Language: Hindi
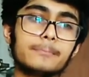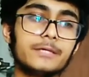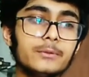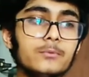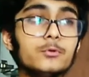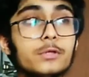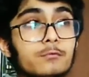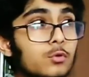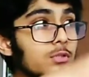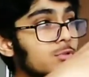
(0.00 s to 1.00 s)
क्यों क्योंकि
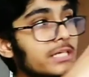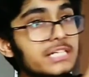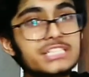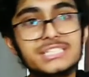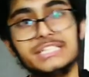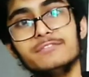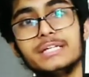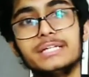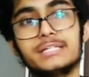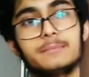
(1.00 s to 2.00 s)
वो उसे अचीव
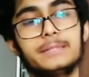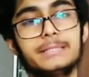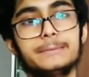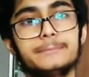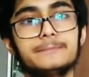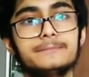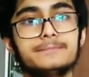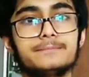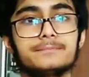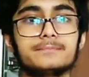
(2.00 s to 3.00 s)
नहीं कर
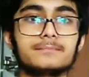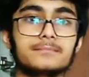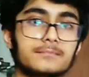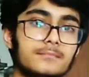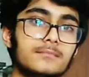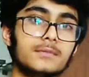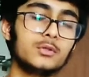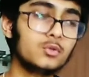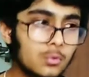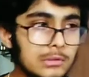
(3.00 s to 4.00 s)
पाए
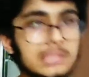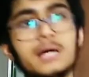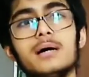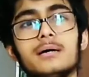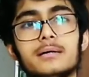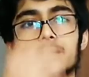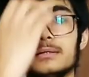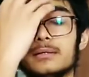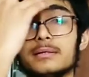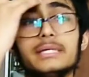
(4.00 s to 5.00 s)
गोल था
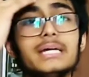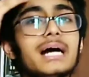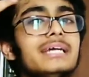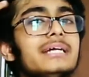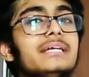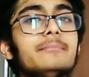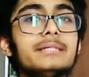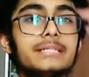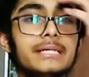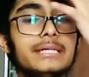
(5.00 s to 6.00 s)
कि आईआईटी
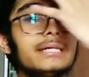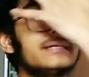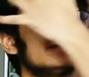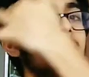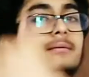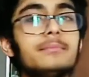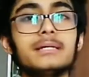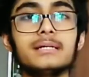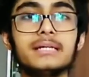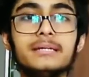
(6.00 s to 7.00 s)
में चाहिए पर
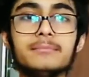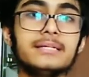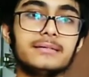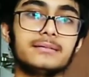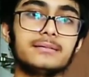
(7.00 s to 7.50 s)
नहीं मिली